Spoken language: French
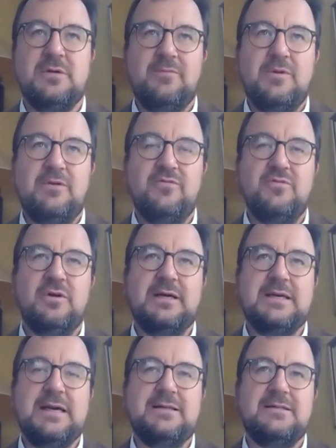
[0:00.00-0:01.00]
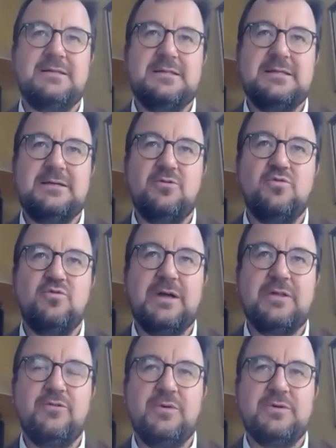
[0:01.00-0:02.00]
Rappelez-vous, Reagan disait le
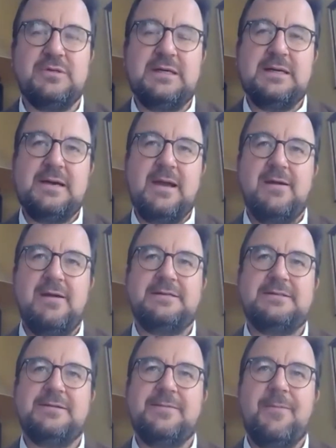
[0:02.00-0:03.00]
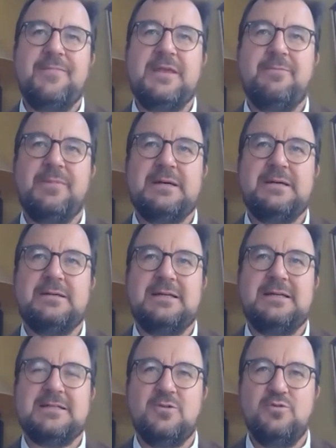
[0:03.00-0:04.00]
gouvernement euh, n'est pas
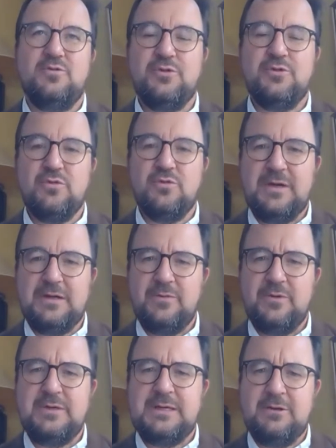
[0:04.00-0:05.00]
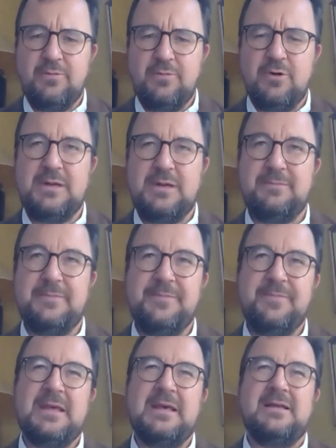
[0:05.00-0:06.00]
la solution, le gouvernement est le problème.
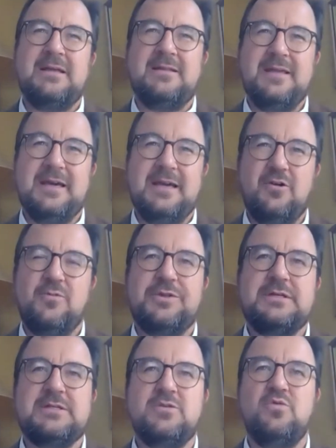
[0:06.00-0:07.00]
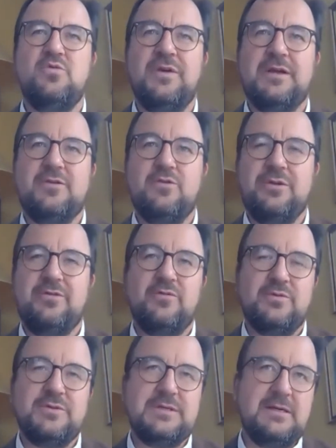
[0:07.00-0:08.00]
Déréglementation, ouverture des
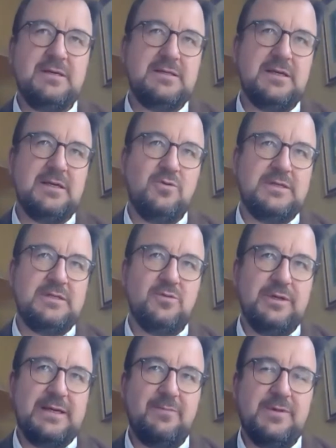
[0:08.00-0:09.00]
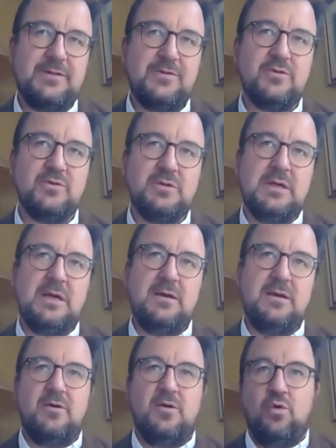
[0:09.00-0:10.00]
frontières, circulation des capitaux,
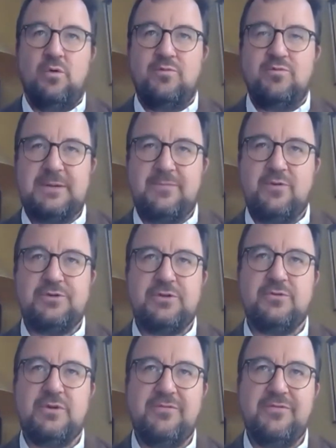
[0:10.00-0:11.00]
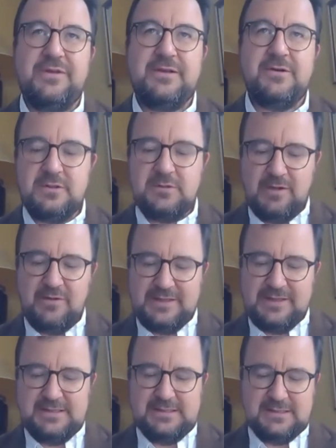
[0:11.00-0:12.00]
rôle plus important de la finance,
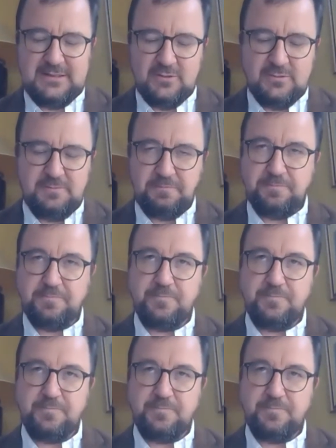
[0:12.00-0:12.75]
privatisation.